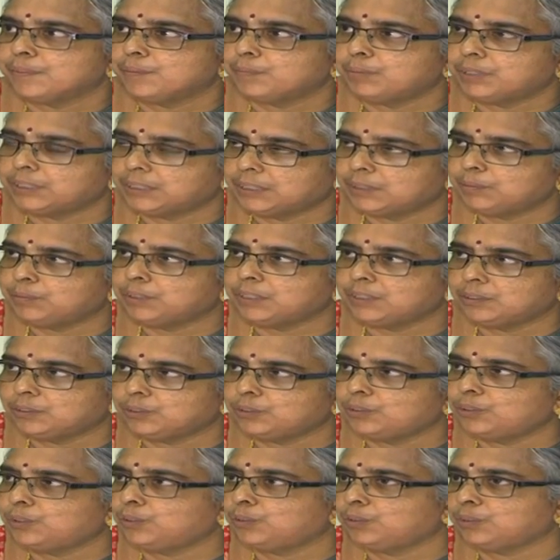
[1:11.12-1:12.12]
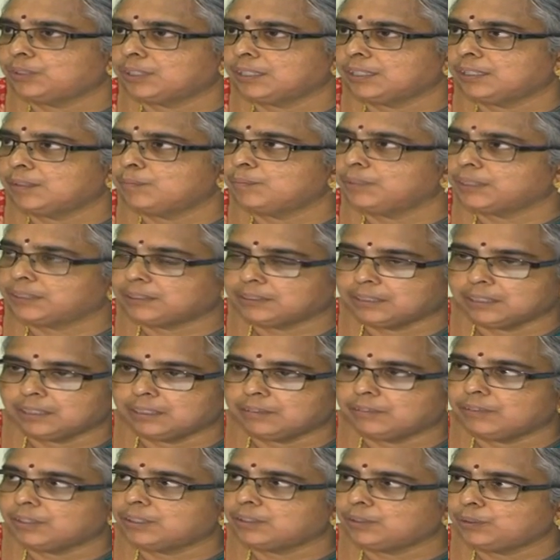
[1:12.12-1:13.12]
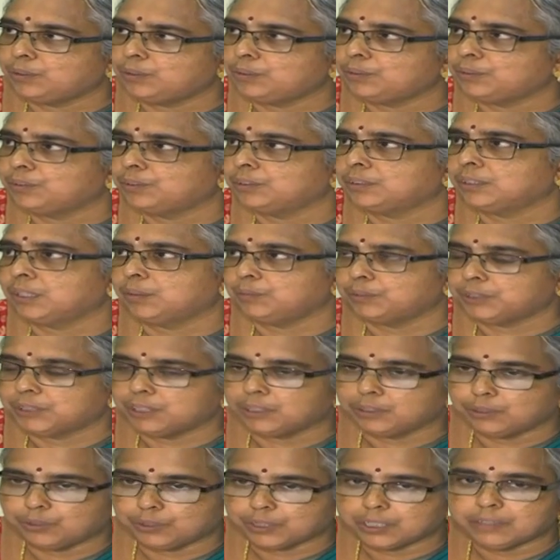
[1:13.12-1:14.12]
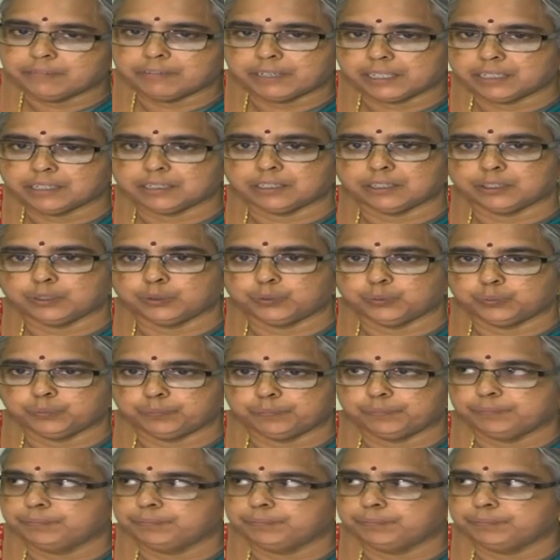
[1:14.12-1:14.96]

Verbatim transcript: పశ్చిమ దిశ నుండి ఉంటాయి బెస్తవారు సముద్రంలోకి వెళ్ళరాదు